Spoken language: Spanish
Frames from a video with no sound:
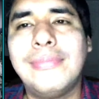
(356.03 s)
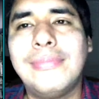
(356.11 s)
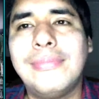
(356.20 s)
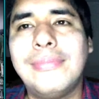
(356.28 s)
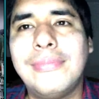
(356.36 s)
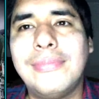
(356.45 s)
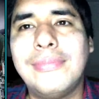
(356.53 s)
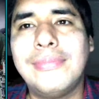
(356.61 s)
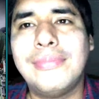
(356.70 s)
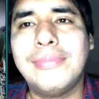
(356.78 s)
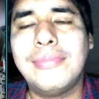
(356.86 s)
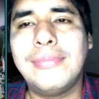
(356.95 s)
el
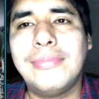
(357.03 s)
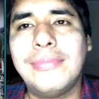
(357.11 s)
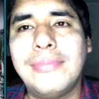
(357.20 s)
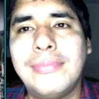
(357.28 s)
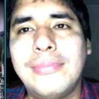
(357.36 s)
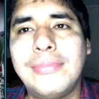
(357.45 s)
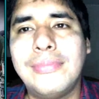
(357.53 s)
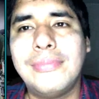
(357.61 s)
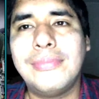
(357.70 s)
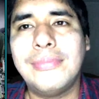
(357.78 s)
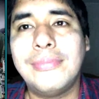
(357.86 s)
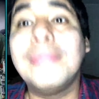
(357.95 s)
amuleto. Por
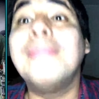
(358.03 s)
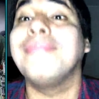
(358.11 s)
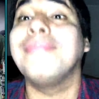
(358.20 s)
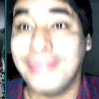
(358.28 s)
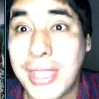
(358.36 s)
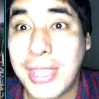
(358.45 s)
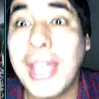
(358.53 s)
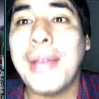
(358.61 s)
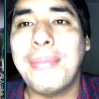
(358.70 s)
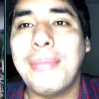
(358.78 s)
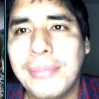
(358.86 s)
eso lleva. Sí.